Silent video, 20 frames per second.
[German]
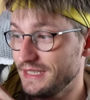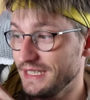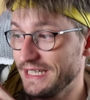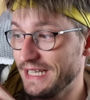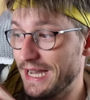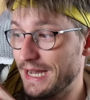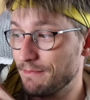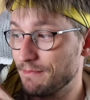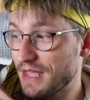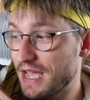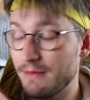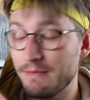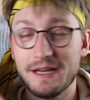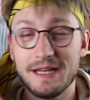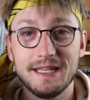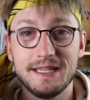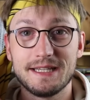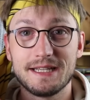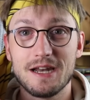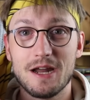ja,
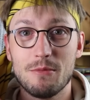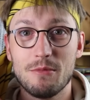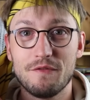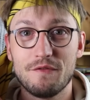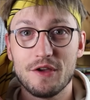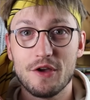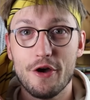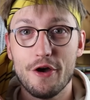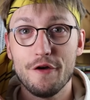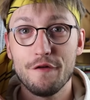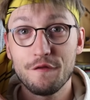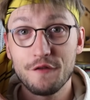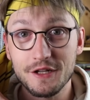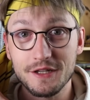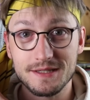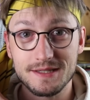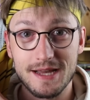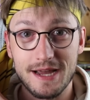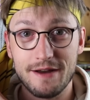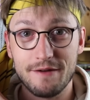aber ich glaube, wir
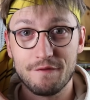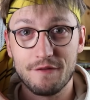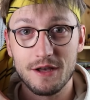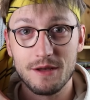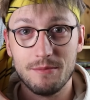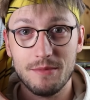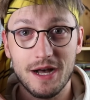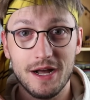öffnen es einfach